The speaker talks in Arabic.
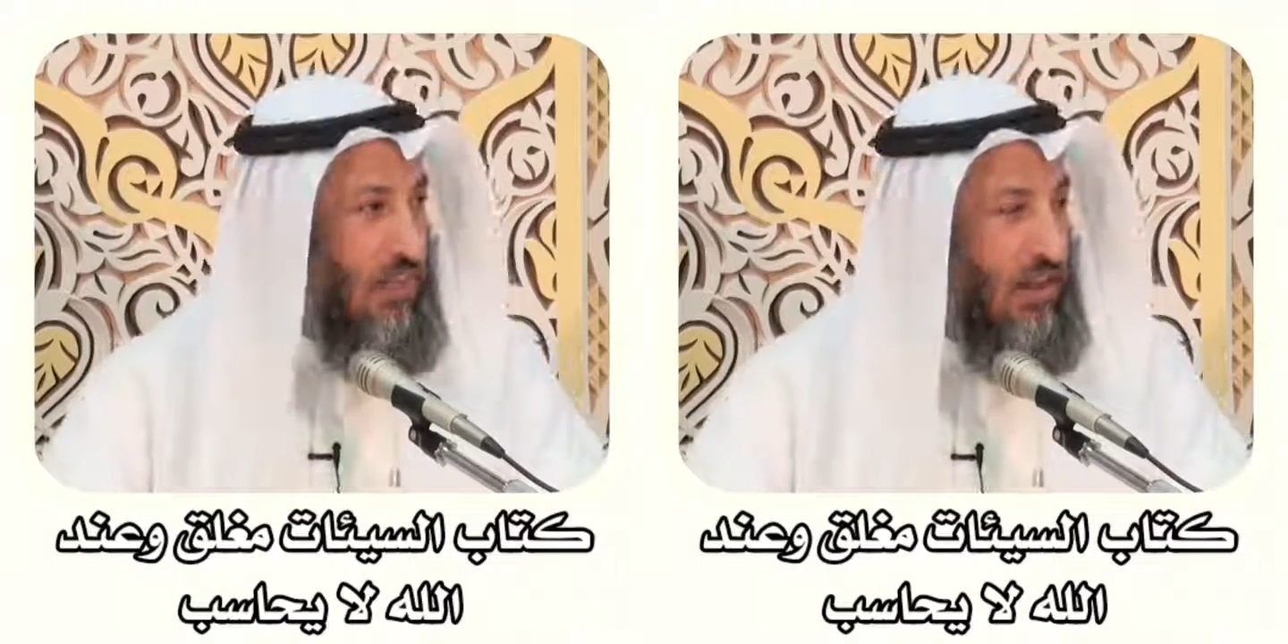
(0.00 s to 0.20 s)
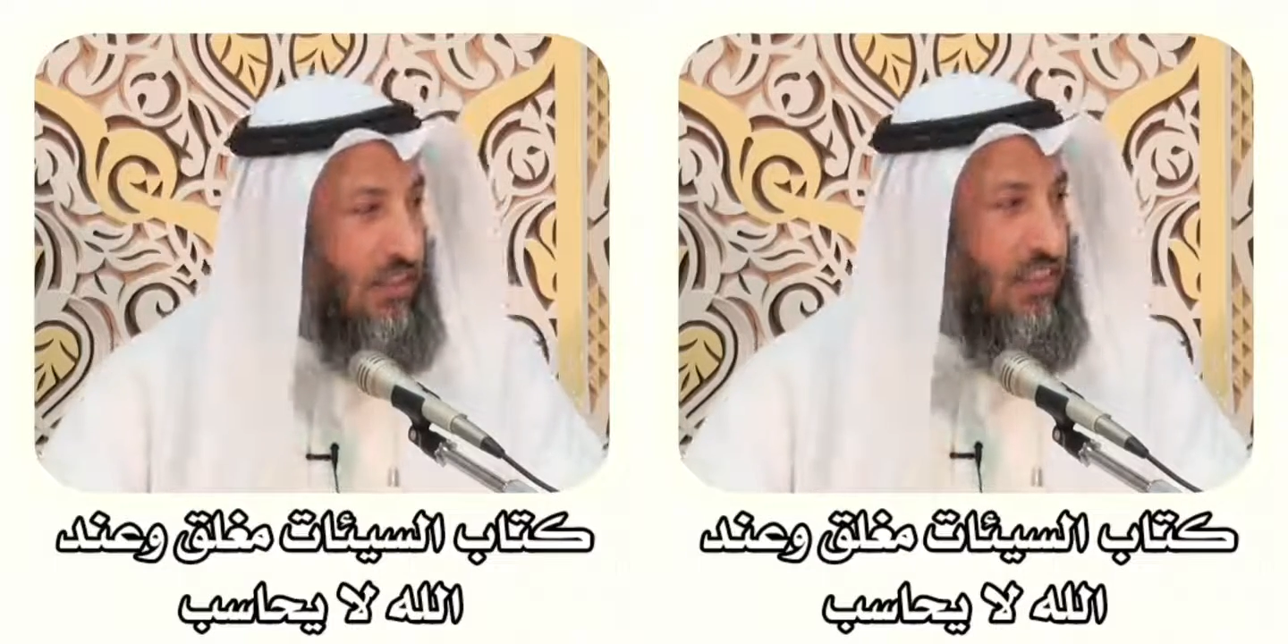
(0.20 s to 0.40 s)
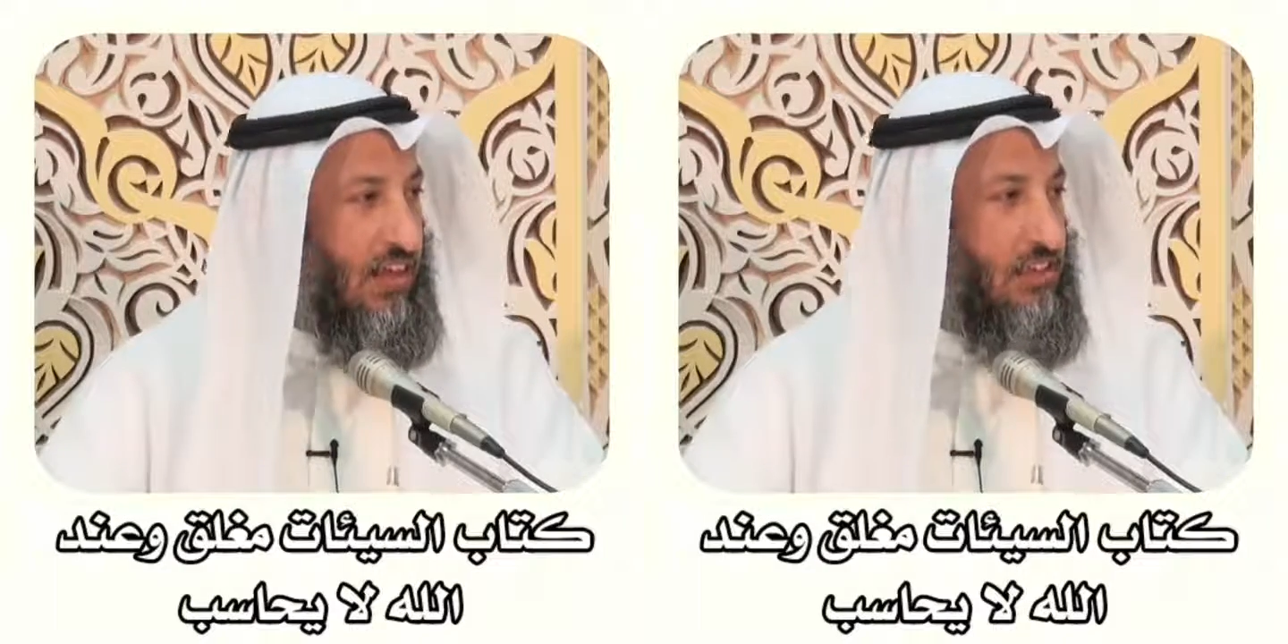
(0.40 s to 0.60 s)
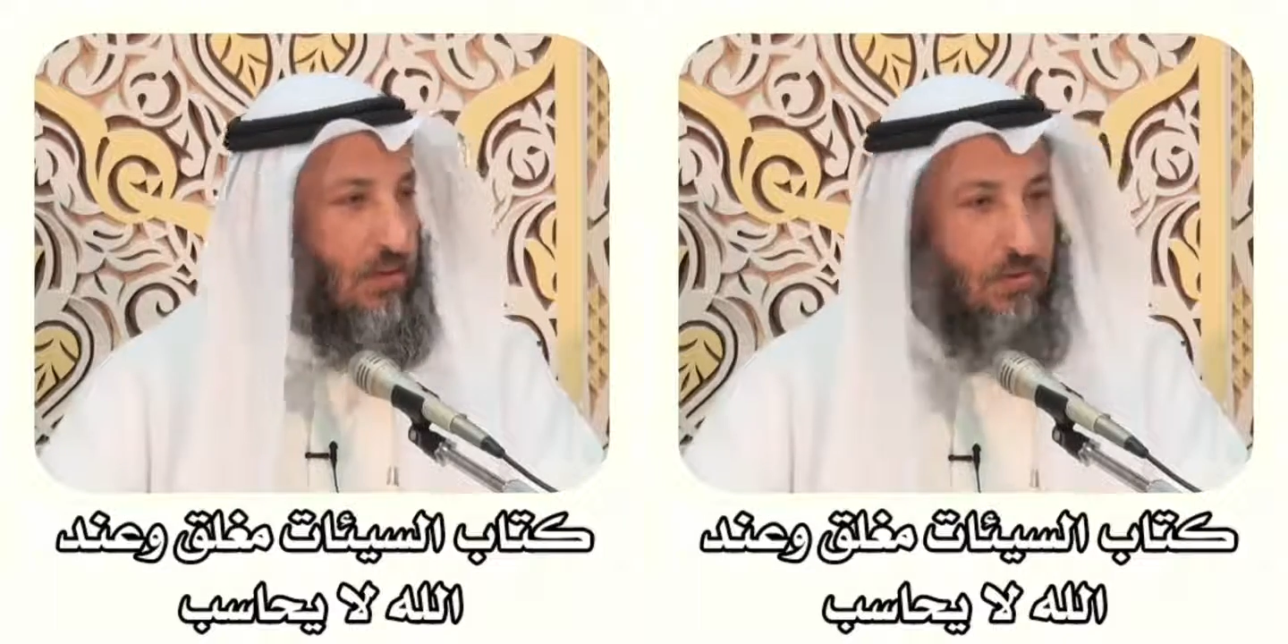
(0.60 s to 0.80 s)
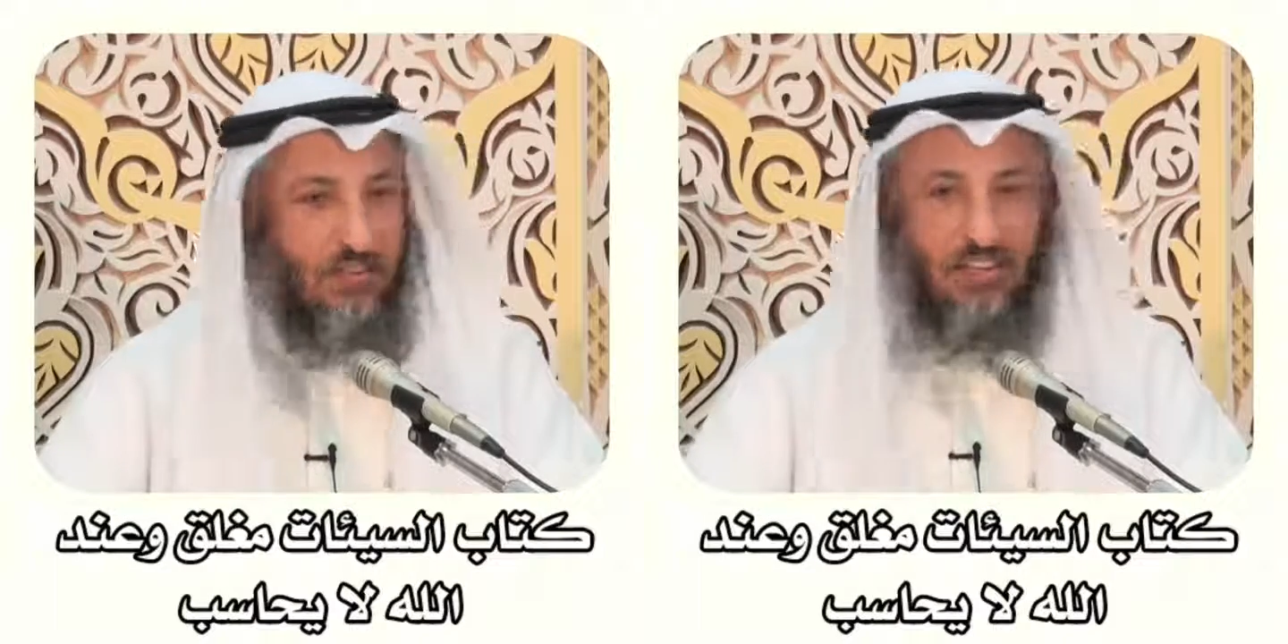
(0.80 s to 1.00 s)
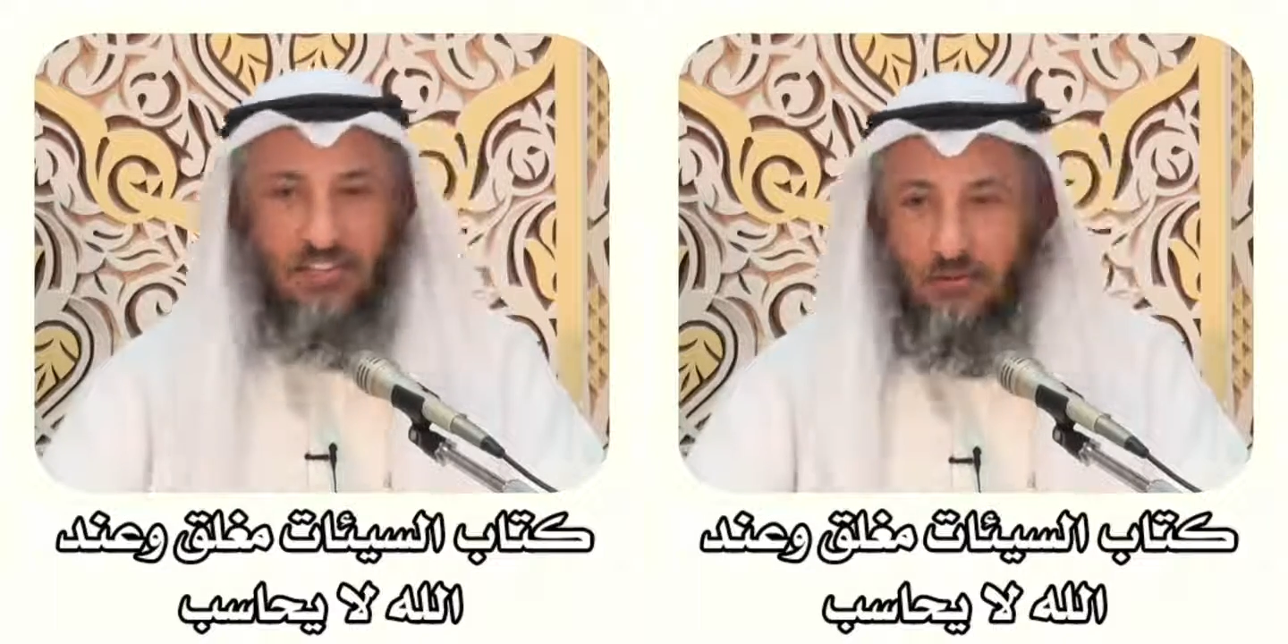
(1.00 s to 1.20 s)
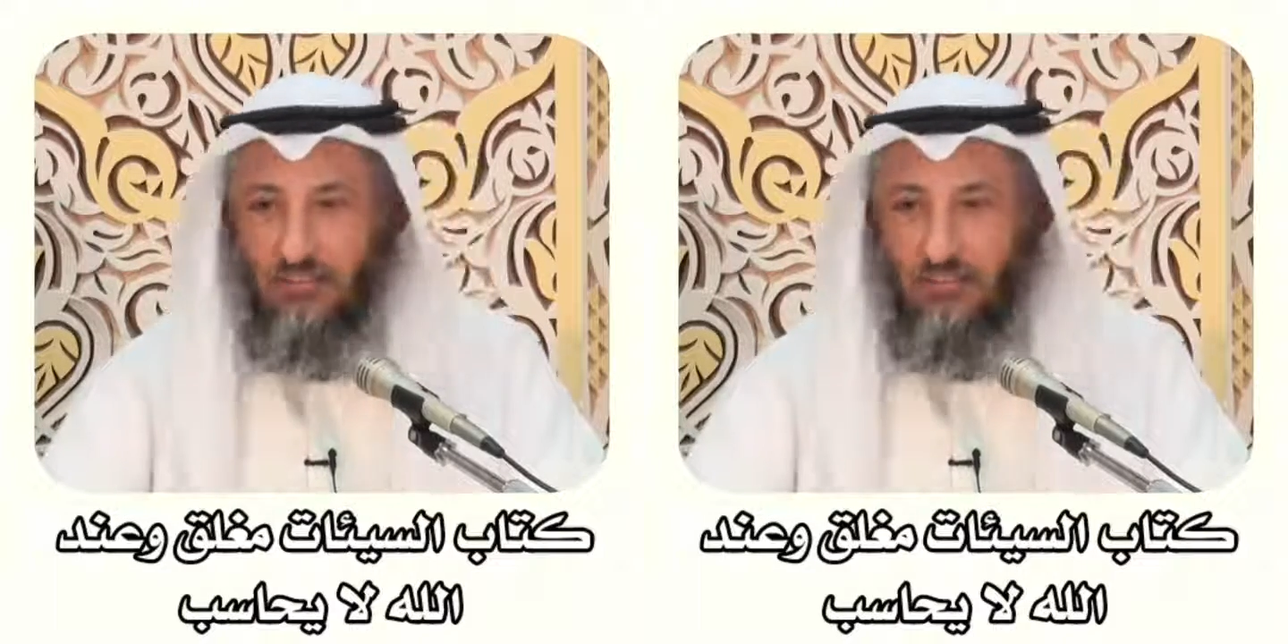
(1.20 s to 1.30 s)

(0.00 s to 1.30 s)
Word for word: 13 14